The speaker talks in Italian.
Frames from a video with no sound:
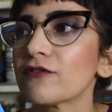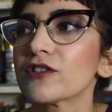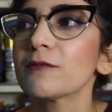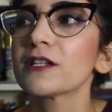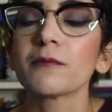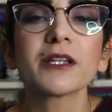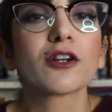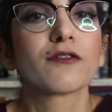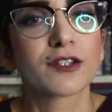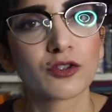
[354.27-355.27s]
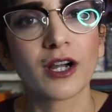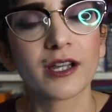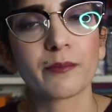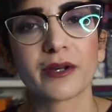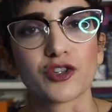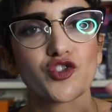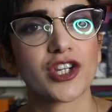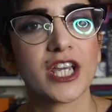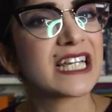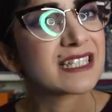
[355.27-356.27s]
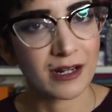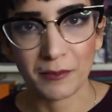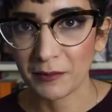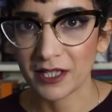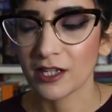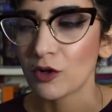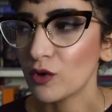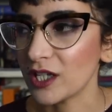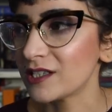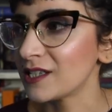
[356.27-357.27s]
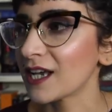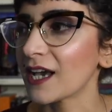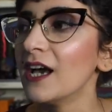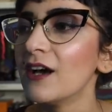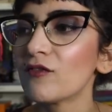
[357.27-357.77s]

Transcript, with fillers: fondamentalmente l'ho fatto anche per ragioni estremamente egoistiche.